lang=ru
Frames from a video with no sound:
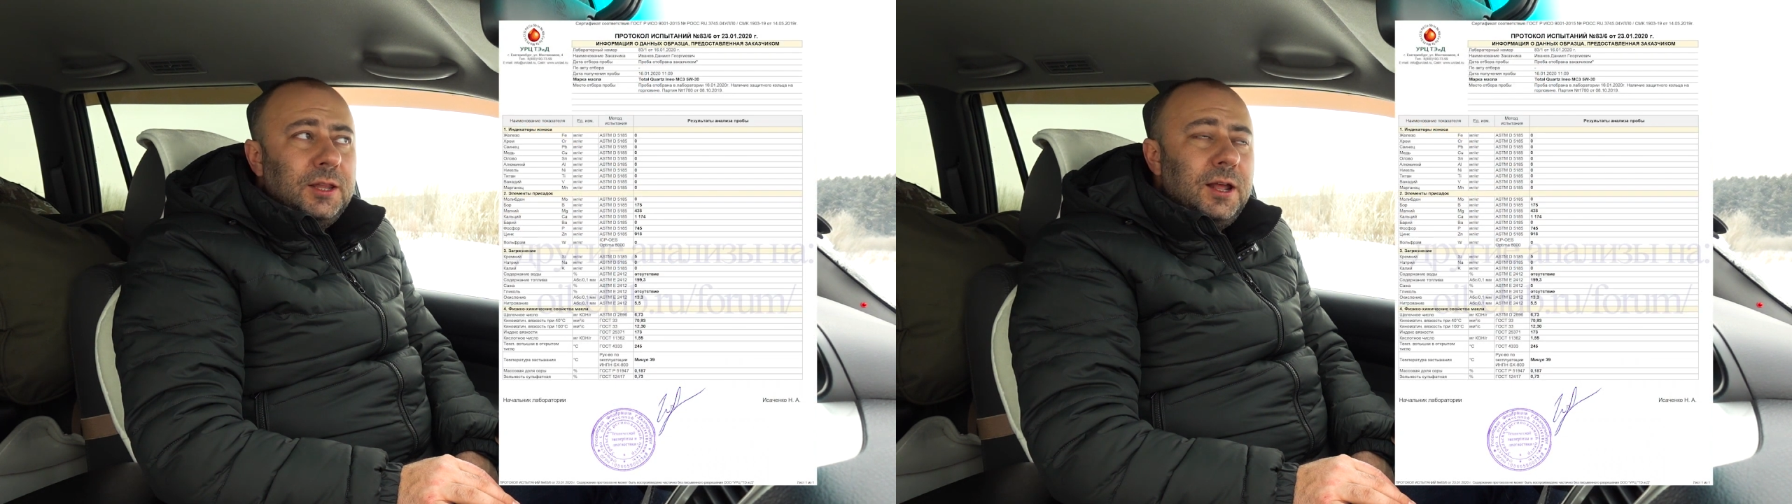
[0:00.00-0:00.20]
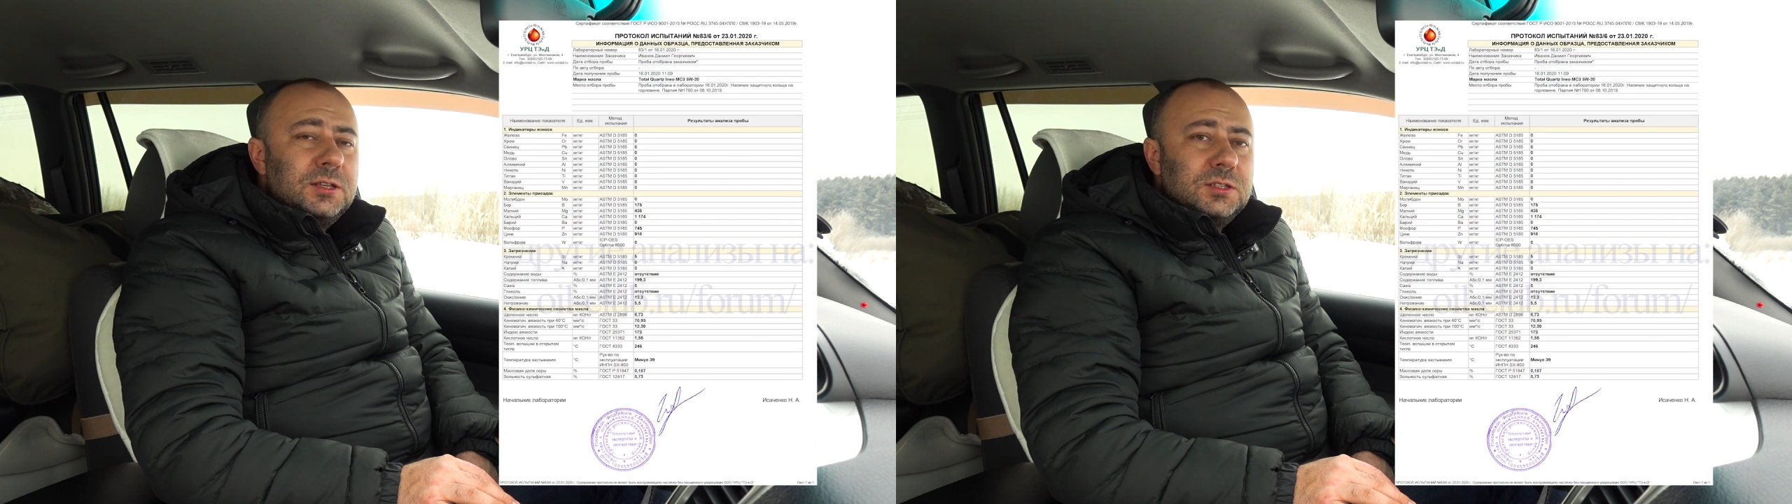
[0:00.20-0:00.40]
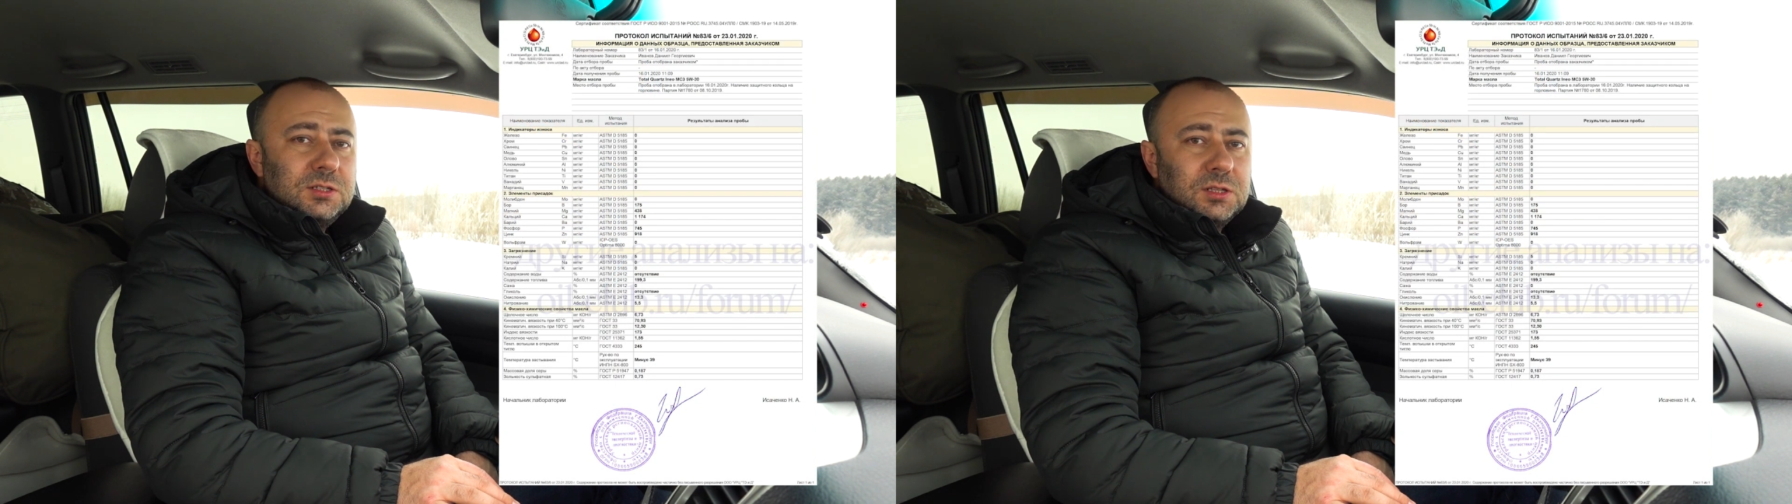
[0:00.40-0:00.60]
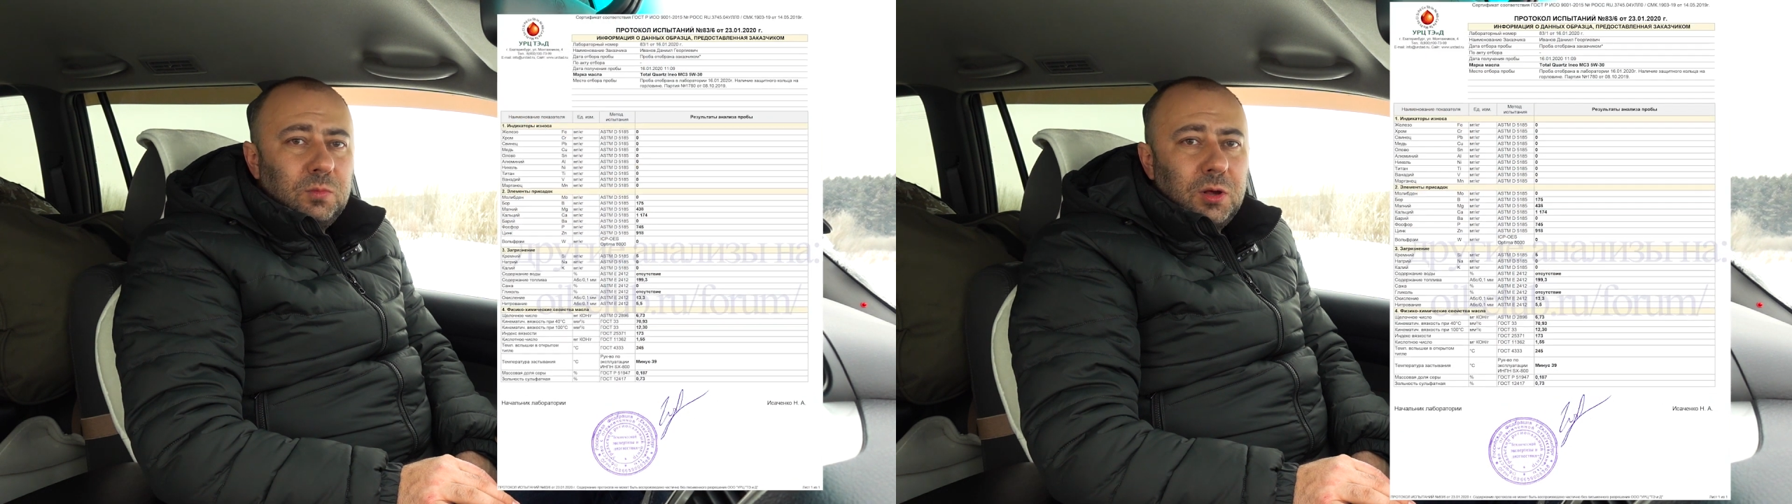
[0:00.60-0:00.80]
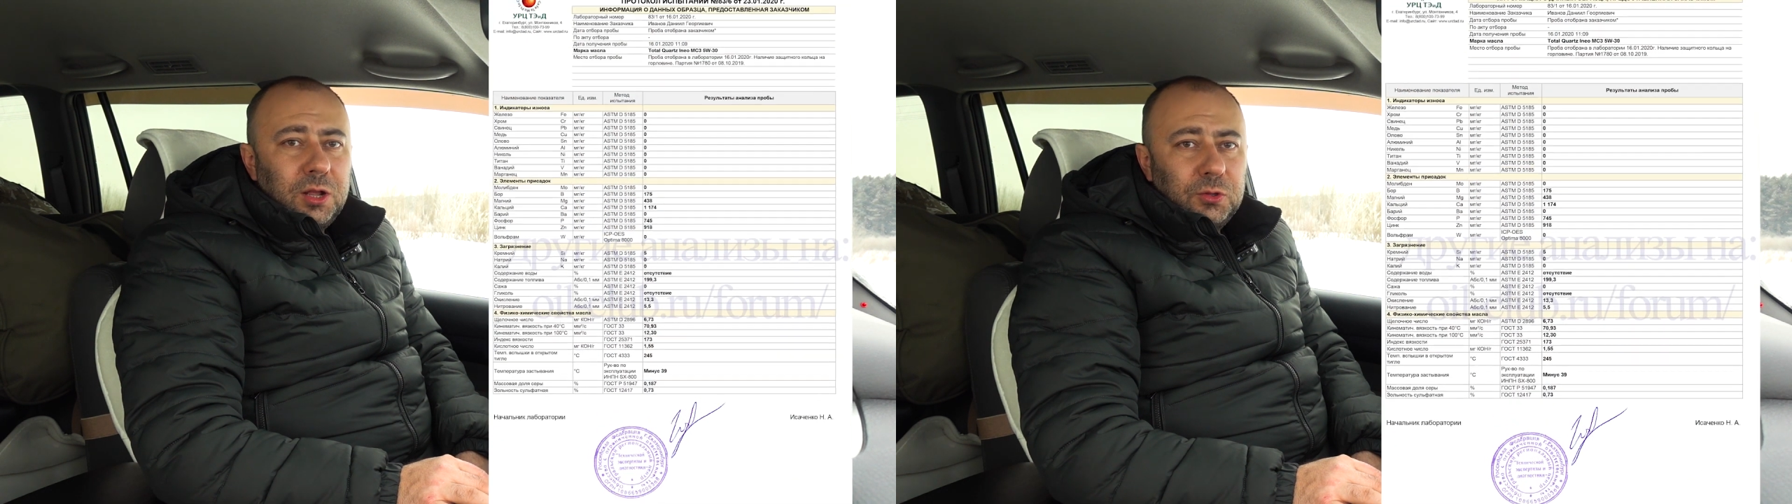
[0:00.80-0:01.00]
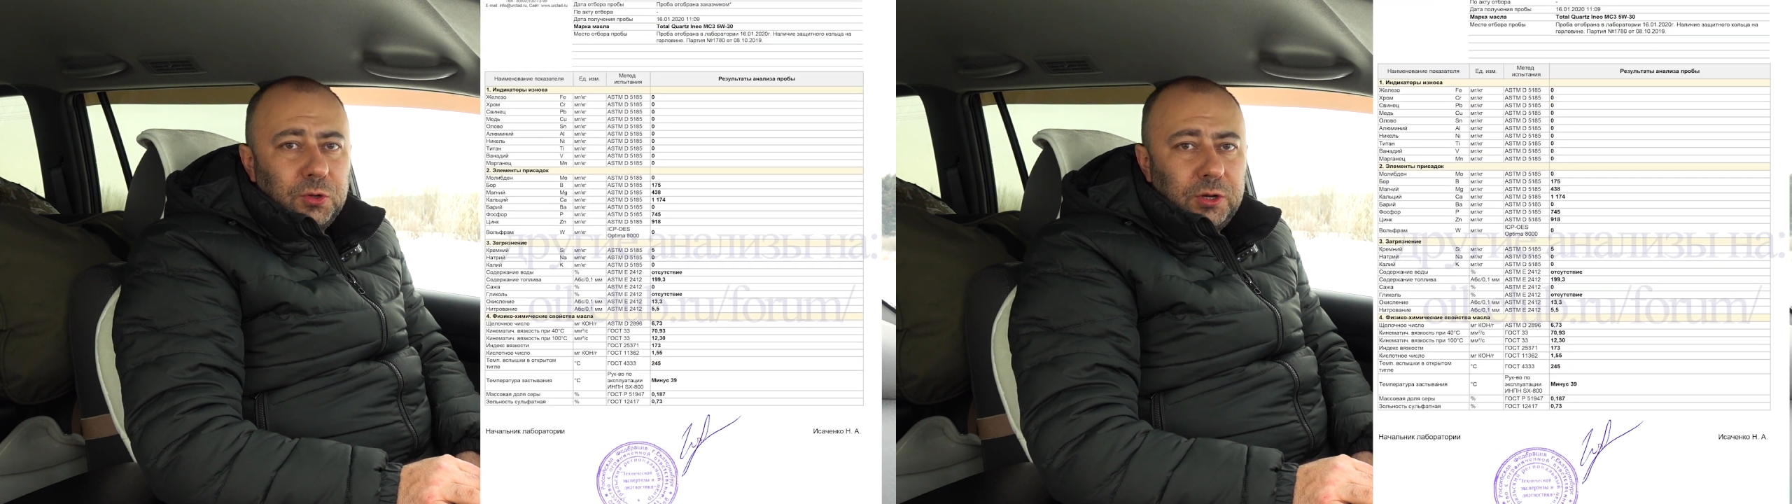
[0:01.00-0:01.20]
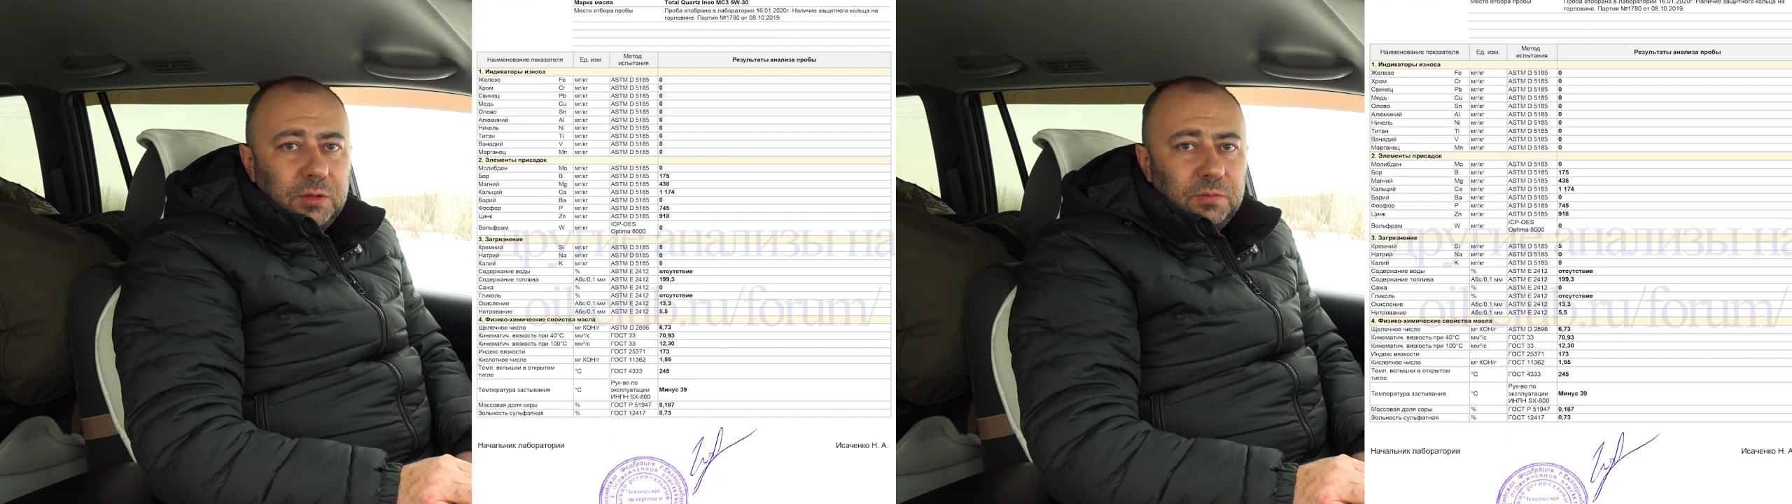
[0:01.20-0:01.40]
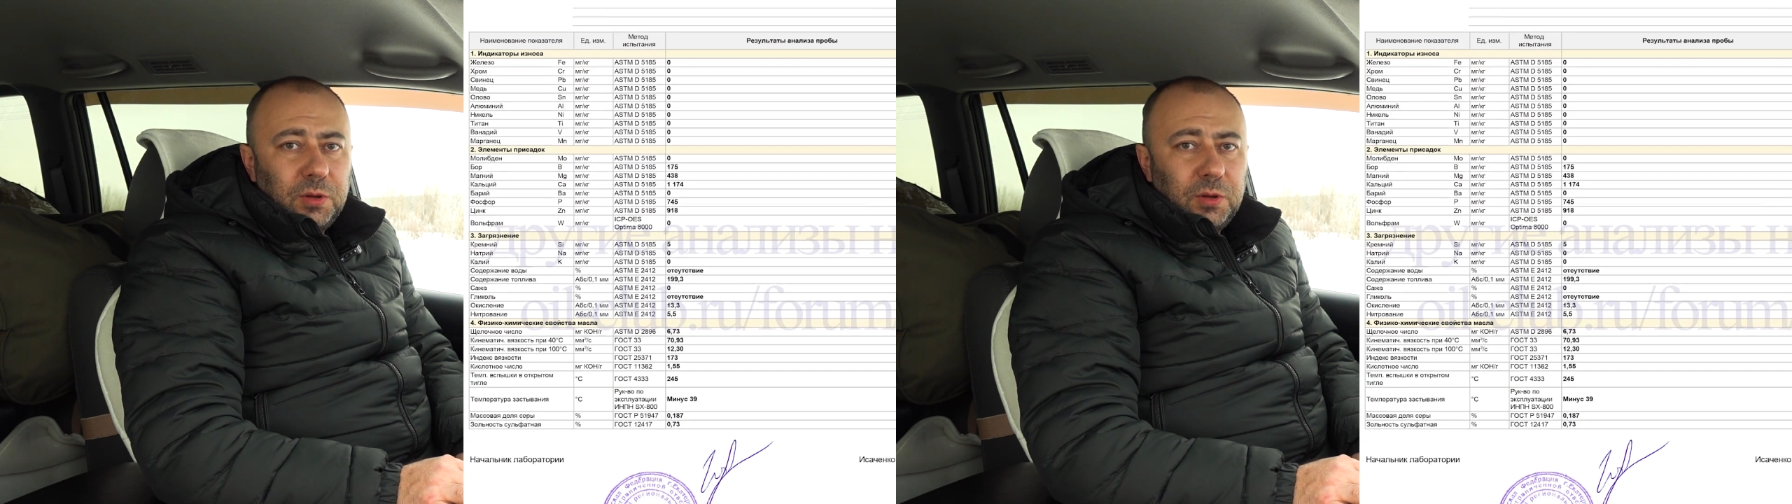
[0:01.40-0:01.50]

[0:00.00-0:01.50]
анализ из лаборатории.